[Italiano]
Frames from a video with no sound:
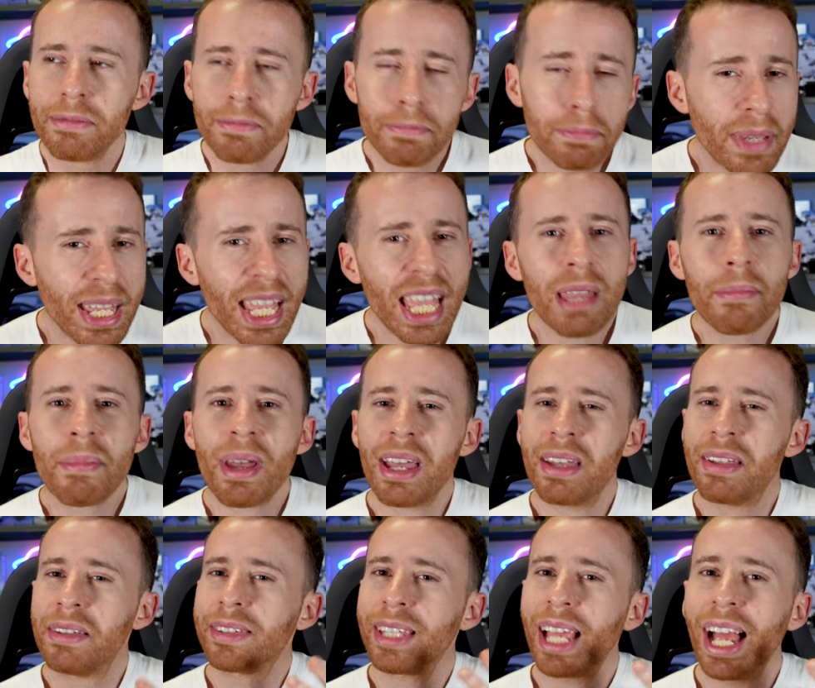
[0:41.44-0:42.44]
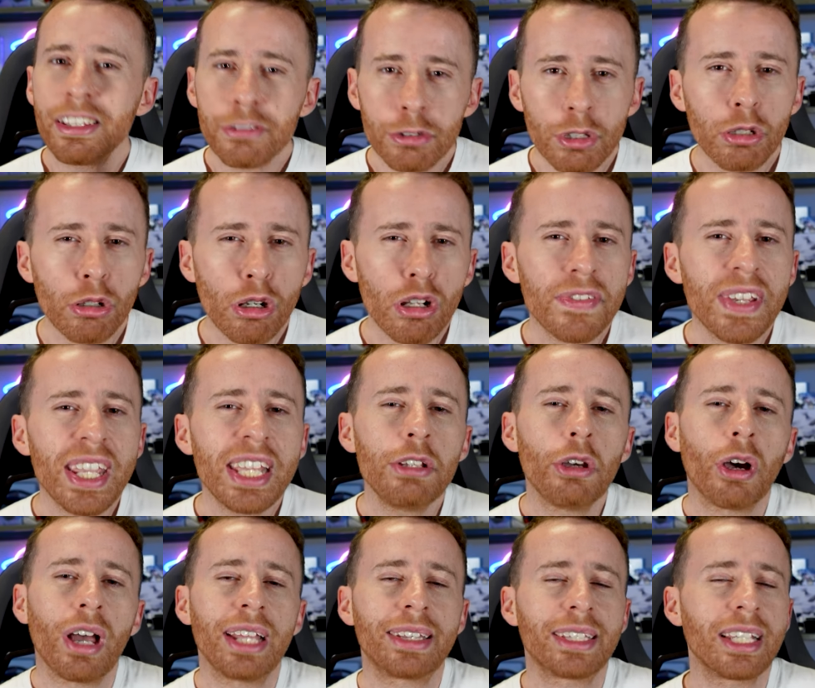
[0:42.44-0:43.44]
meme, segnalazioni di nuovi
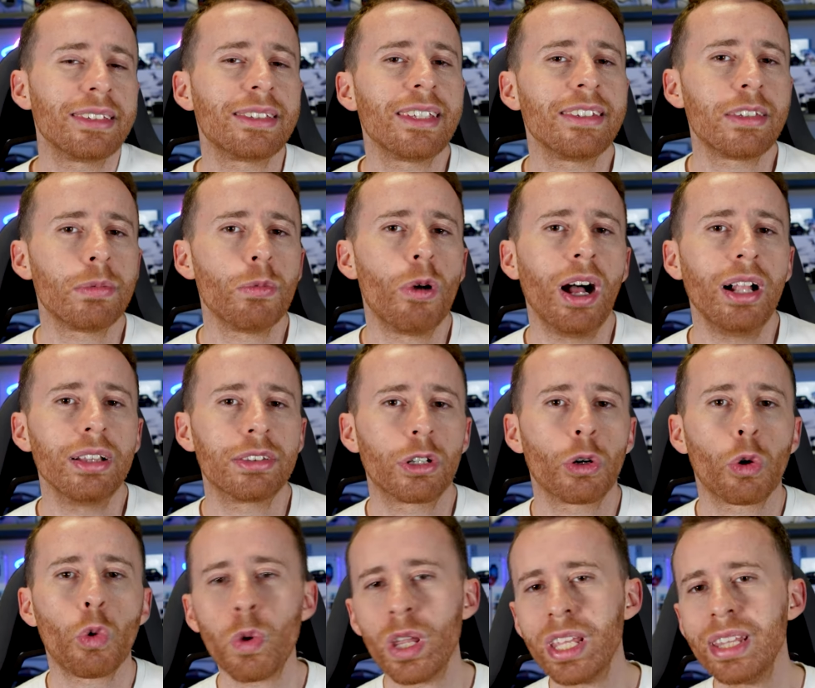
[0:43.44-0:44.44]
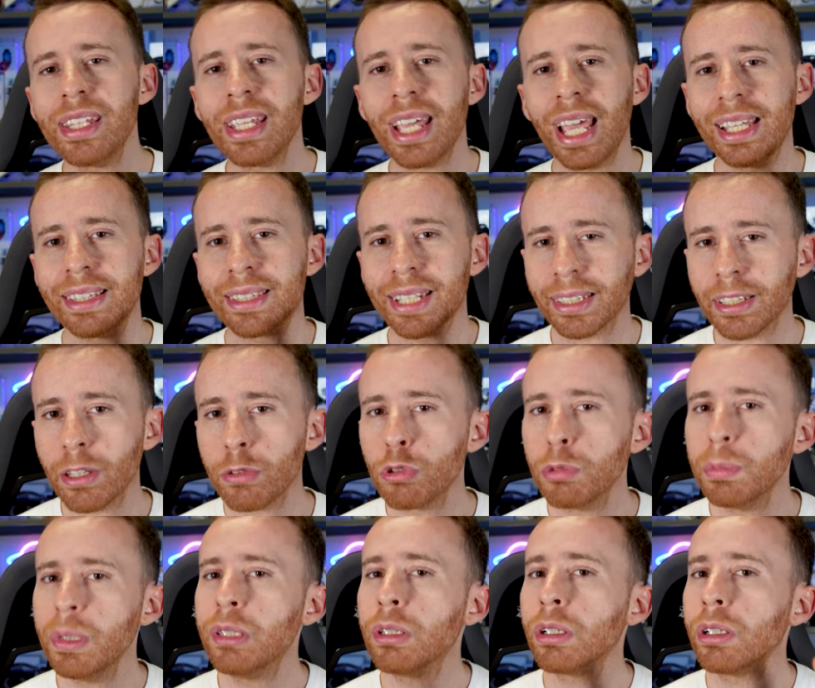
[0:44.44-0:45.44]
video e tantissimo altro. Quindi entrate
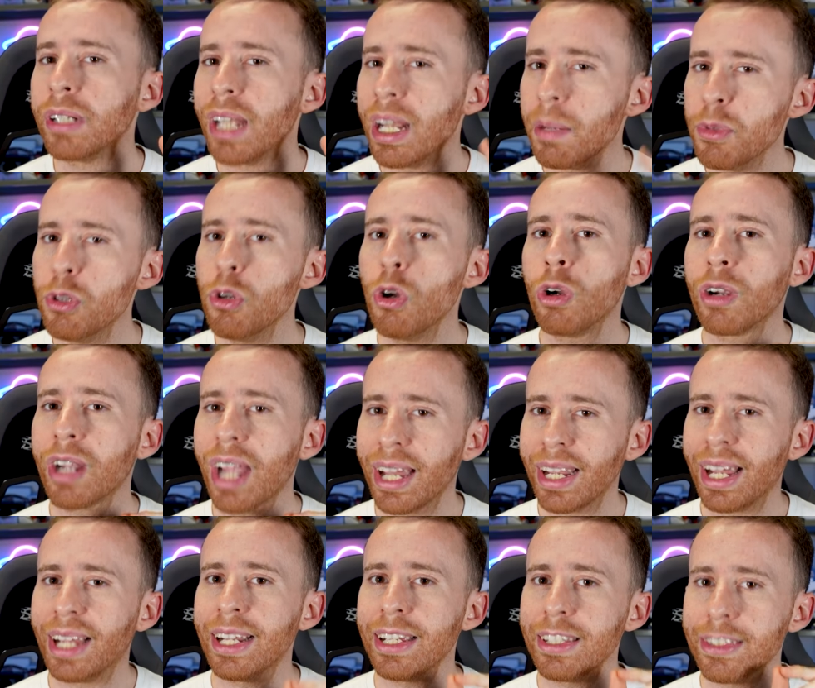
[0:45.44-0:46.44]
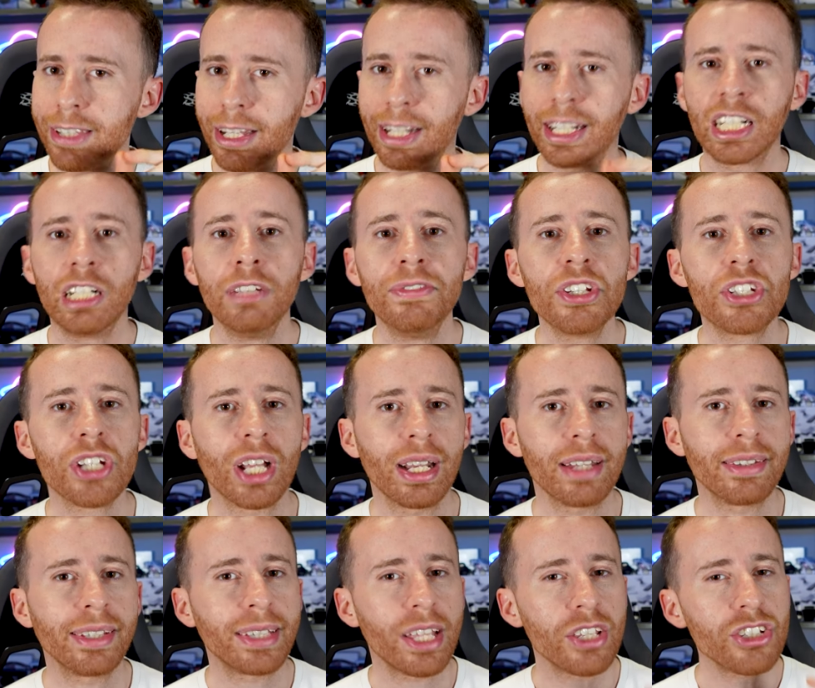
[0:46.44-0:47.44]
subito nel mio canale Telegram ufficiale,
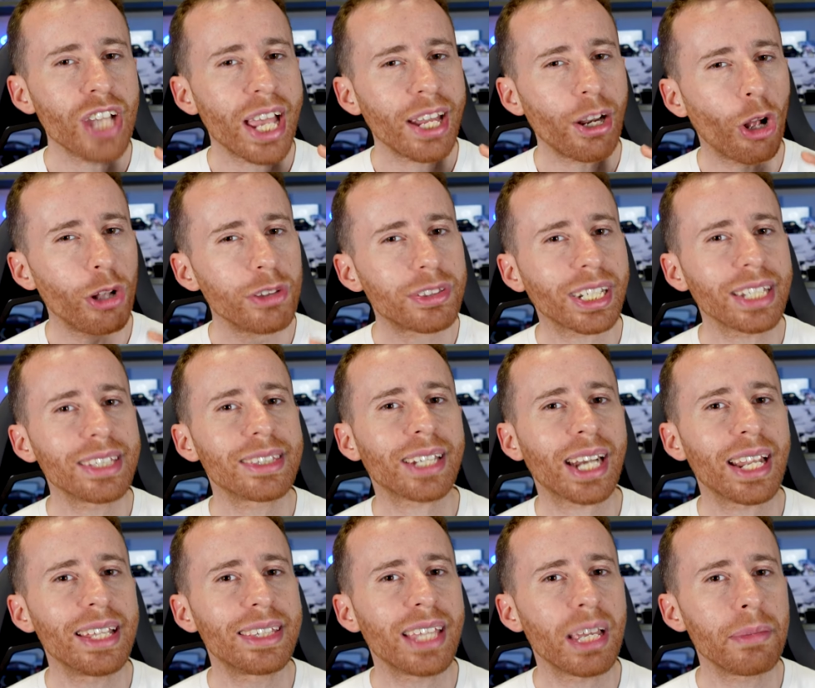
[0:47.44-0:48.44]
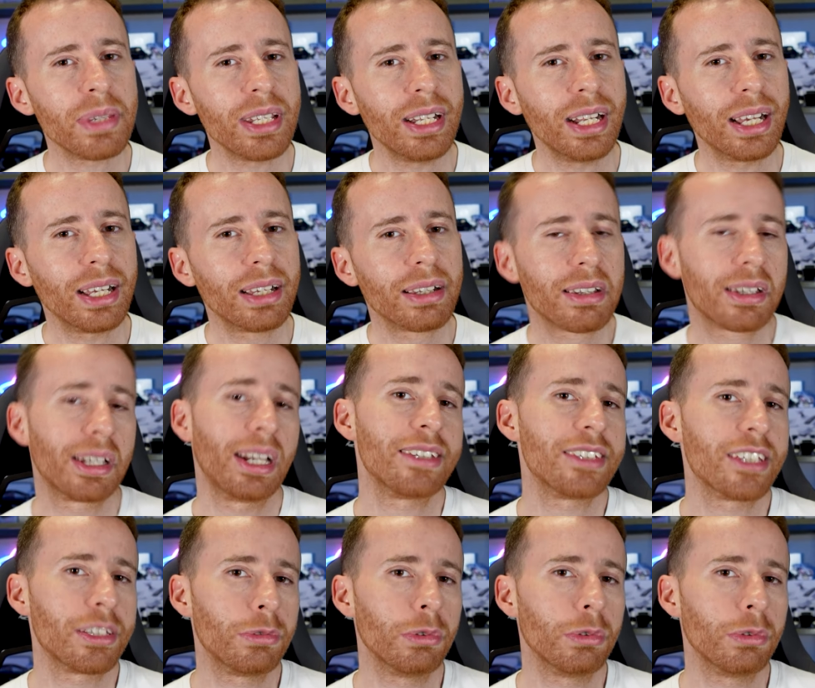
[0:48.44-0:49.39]
siete già in oltre 30.000. Grazie a